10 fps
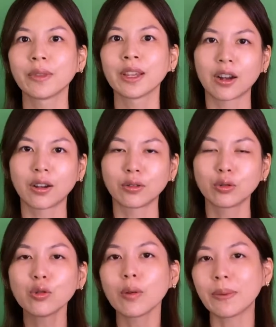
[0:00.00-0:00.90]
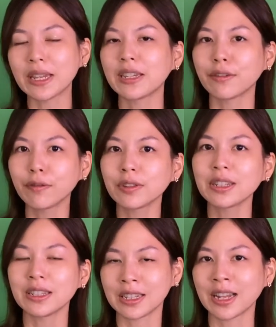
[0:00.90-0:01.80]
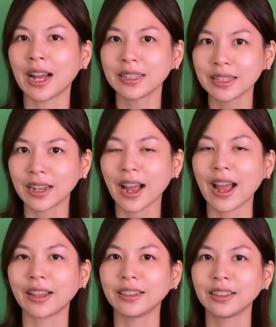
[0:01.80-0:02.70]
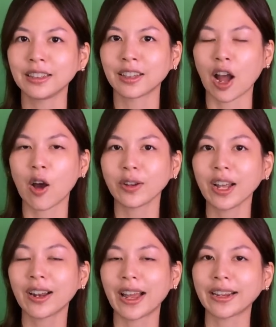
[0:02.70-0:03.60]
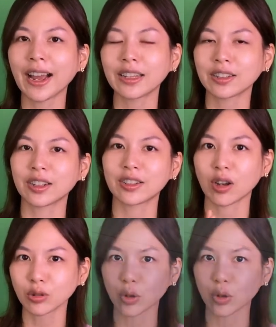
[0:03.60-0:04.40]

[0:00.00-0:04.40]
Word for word: 呃，如果比起附近其他建案，然后要来盖这个销